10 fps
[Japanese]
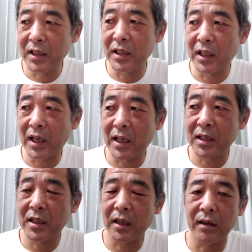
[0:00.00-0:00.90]
聞いた
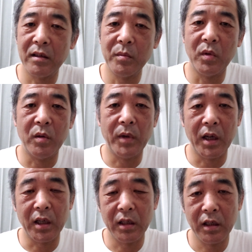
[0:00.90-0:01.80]
話だけれども、
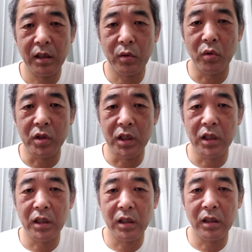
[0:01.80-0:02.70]
まあ、当時、